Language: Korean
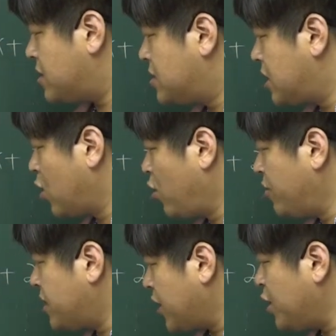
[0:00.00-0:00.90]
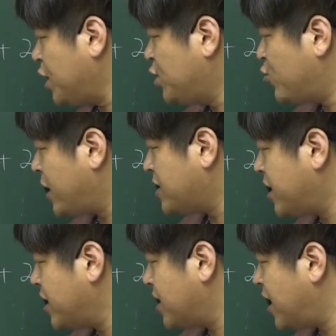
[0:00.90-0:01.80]
제곱을 당연히 인수로 가질
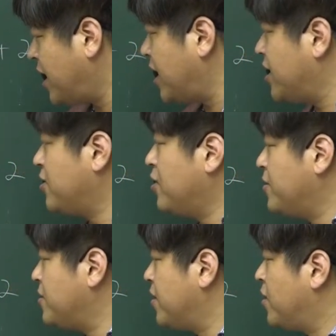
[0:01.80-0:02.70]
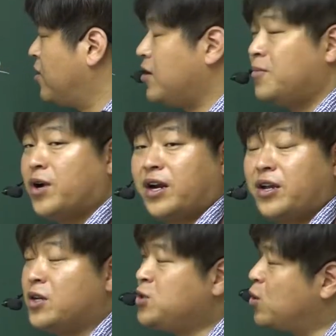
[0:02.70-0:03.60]
테니까 이거 어뭐 할까
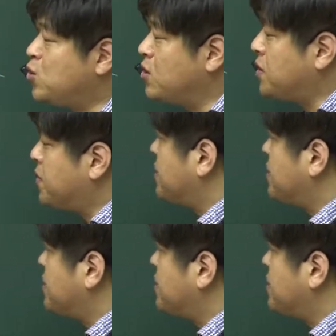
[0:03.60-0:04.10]
연속 조리제법